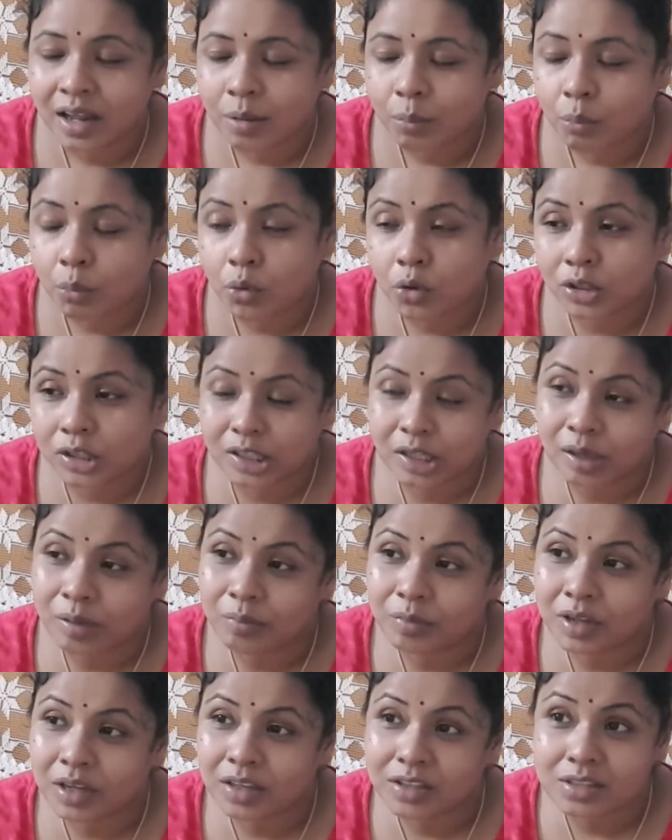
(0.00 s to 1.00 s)
बहुत कम
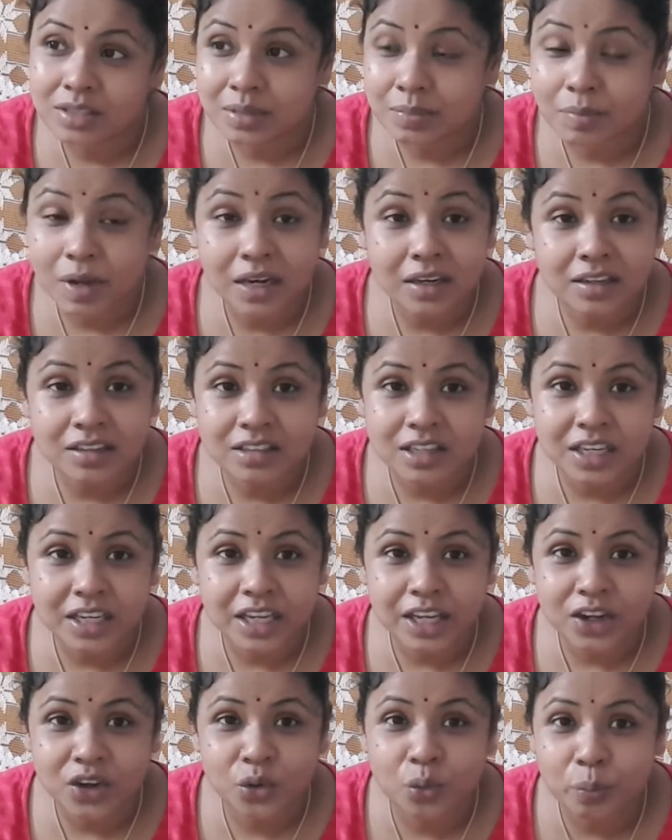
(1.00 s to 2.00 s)
कर मान लीजिए
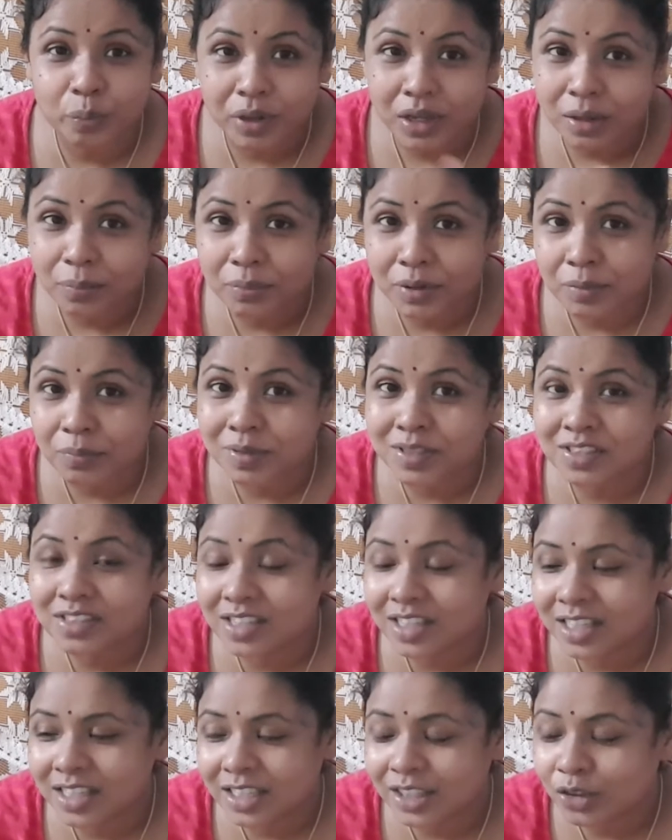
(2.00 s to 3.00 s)
एक रुपया आपके पास
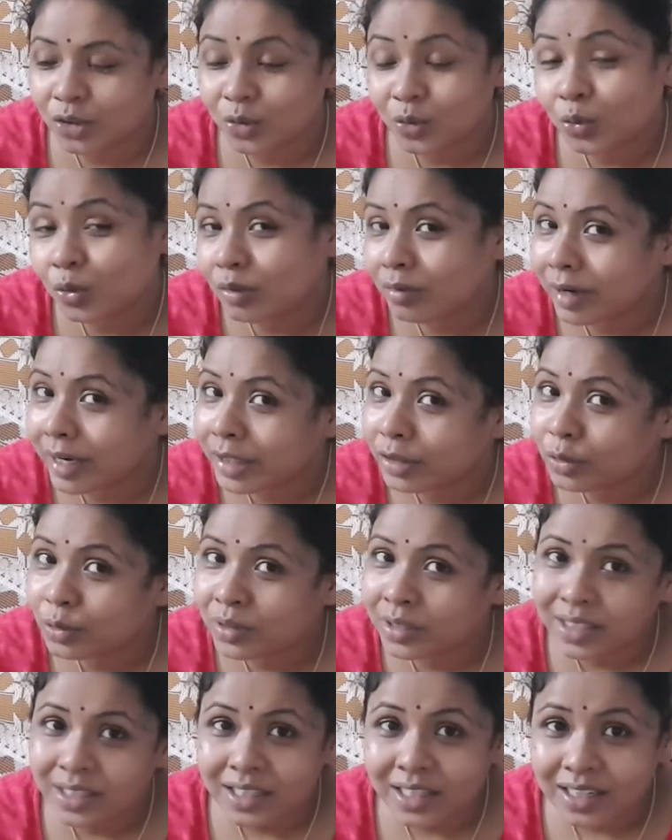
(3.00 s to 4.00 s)
नहीं है तो दूध वाला दूध
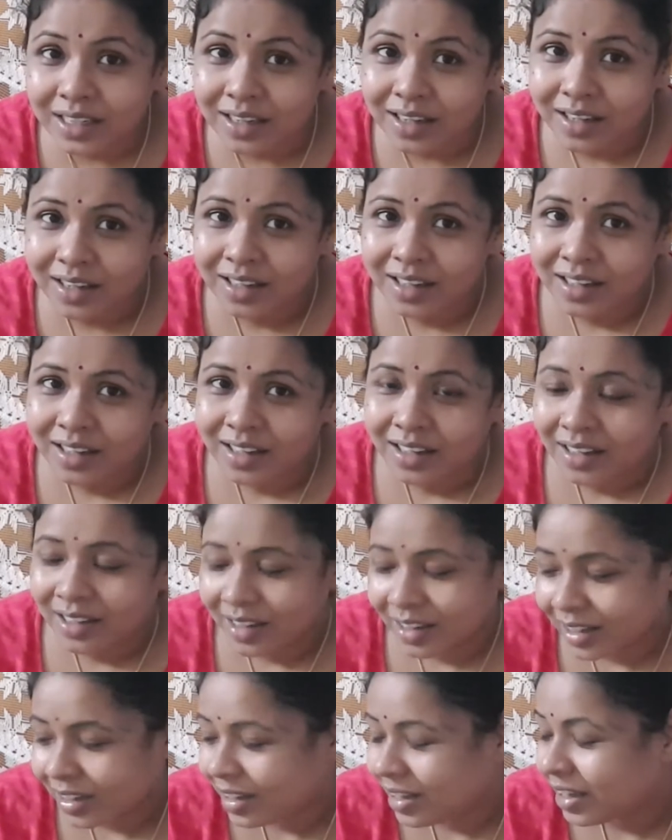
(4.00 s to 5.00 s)
नहीं देगा
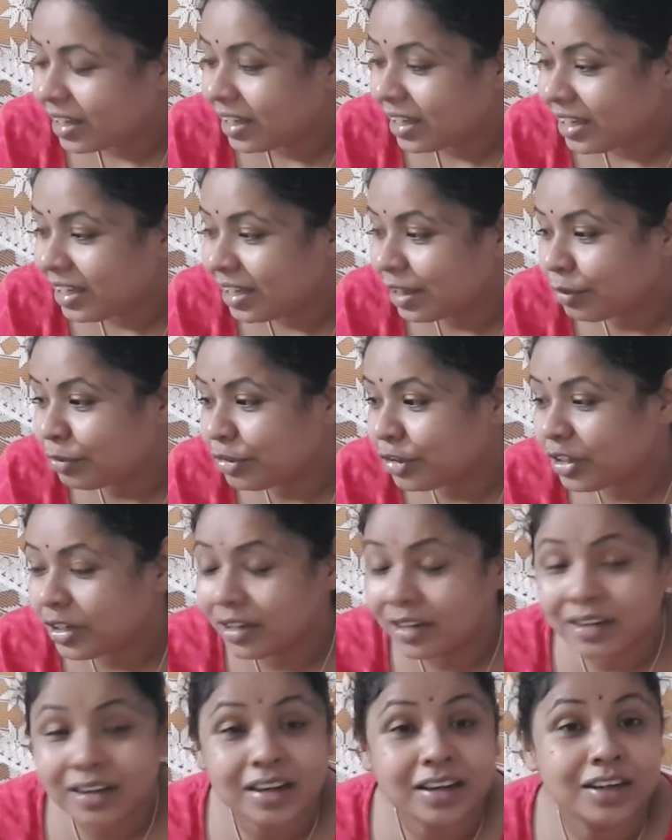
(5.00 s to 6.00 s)
या
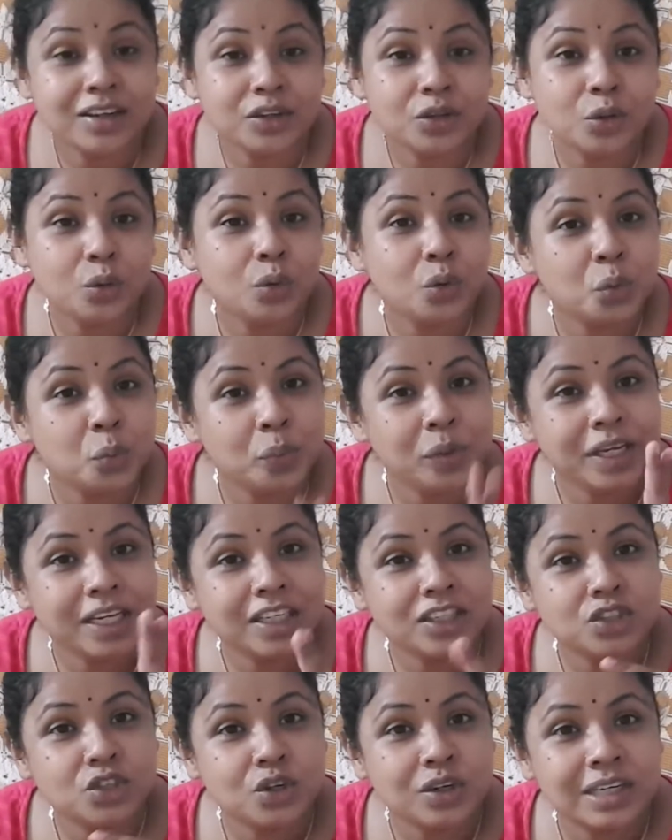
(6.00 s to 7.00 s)
फिर अगर दो रुपये के
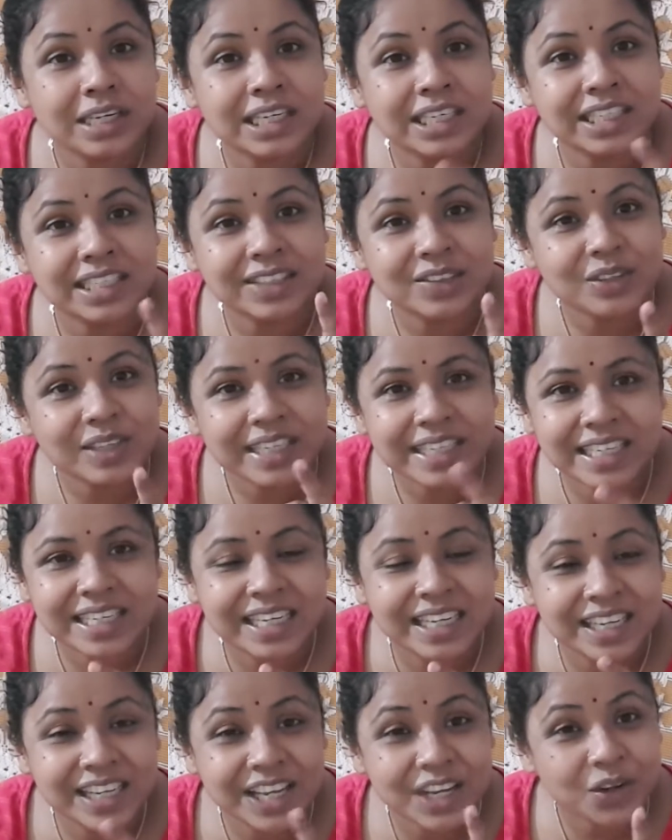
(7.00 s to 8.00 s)
चॉकलेट है तो
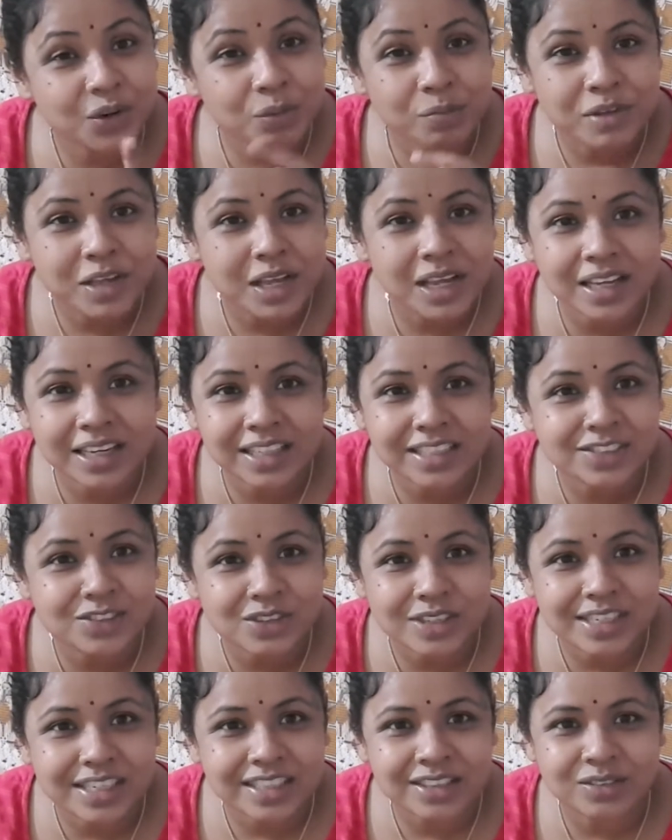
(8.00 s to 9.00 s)
एक एक रुपया का
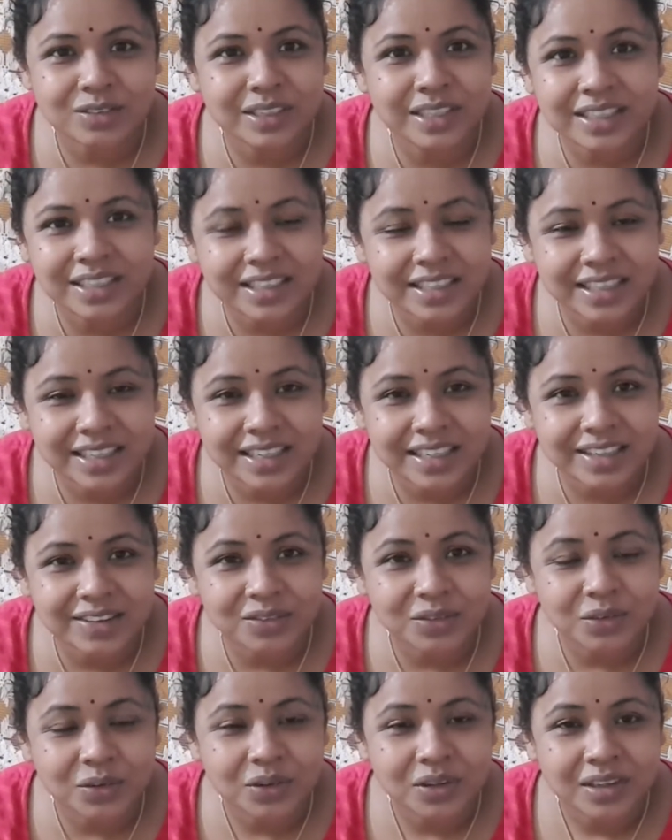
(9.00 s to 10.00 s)
चॉकलेट तो नहीं देगा ना
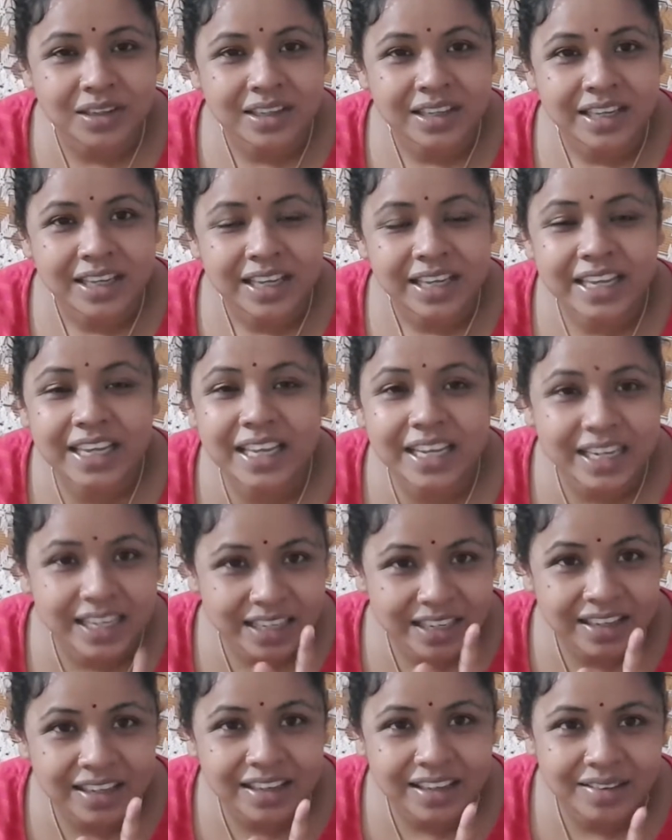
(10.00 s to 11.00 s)
वो एक
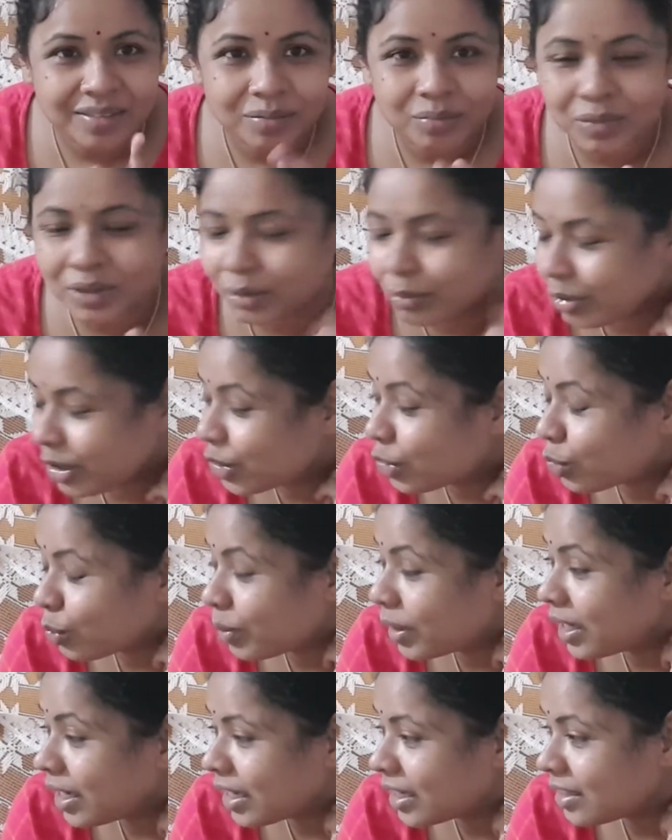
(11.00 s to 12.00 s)
मतलब एक
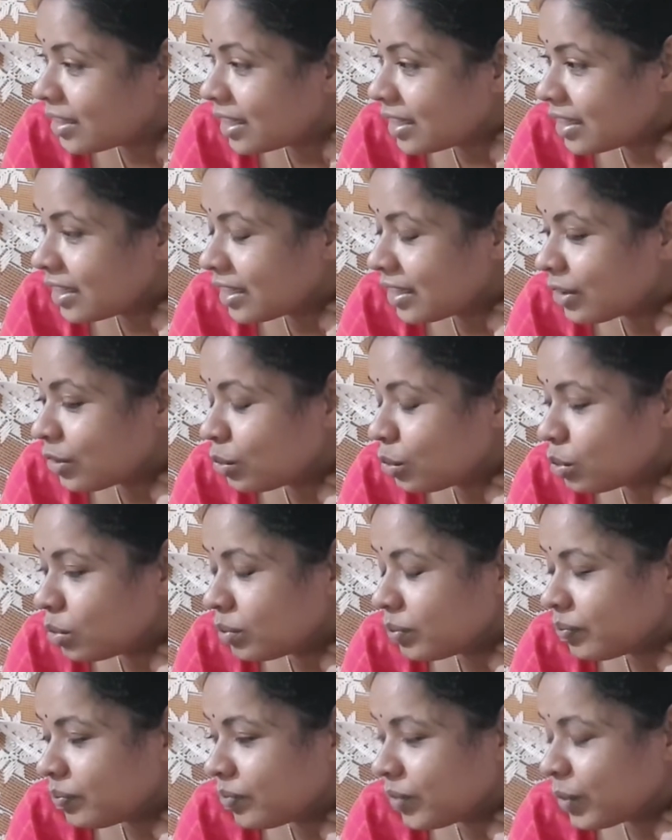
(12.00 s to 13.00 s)
रुपया लेके जाइएगा तो,
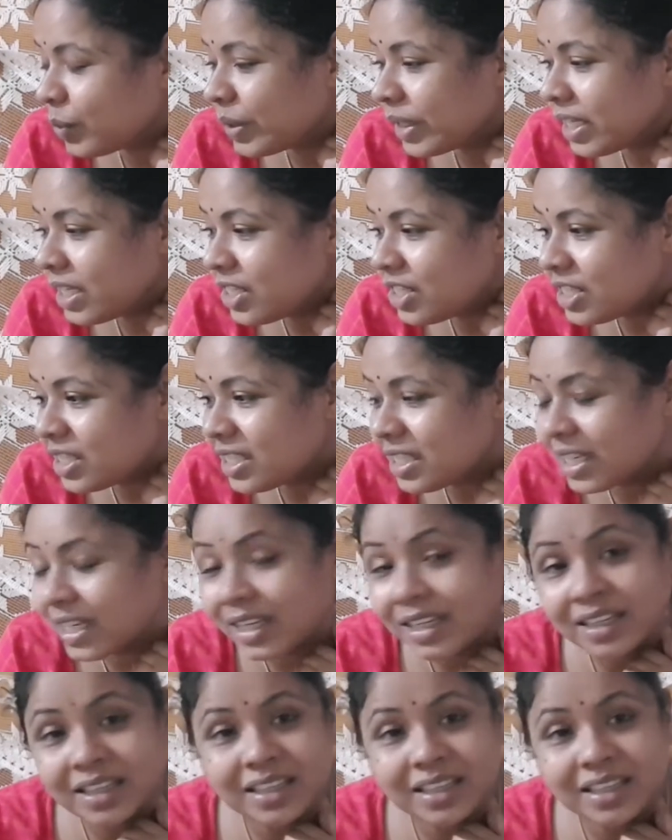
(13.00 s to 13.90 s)
तो वही तो चीज़ है